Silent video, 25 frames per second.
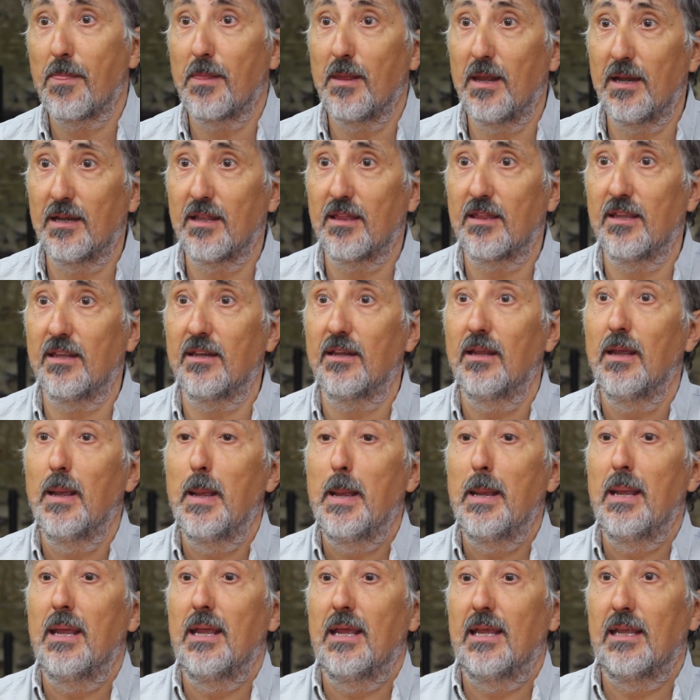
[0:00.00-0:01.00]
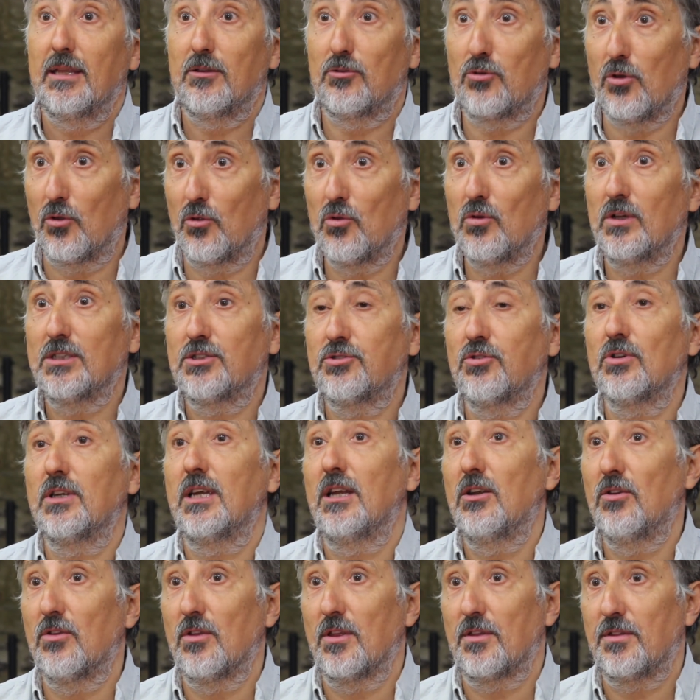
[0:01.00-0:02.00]
Es decir, todo eso,
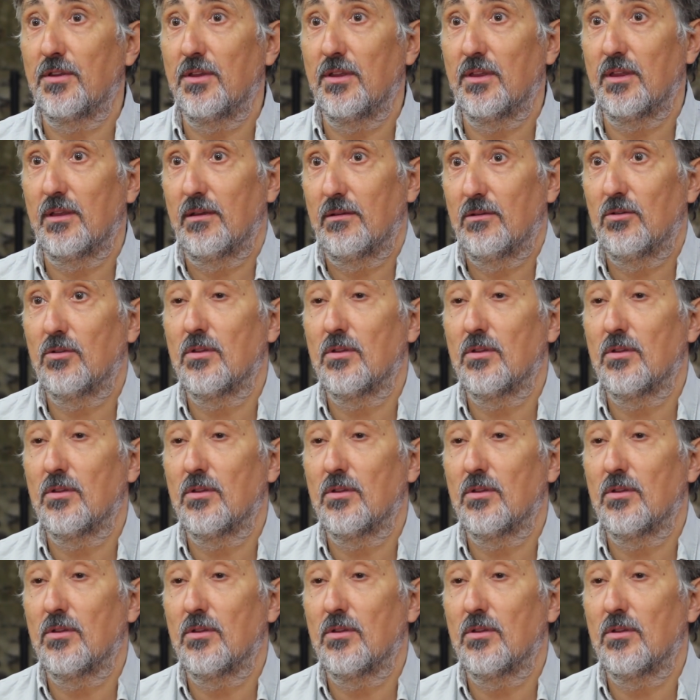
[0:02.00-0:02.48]
¿quién lo decide?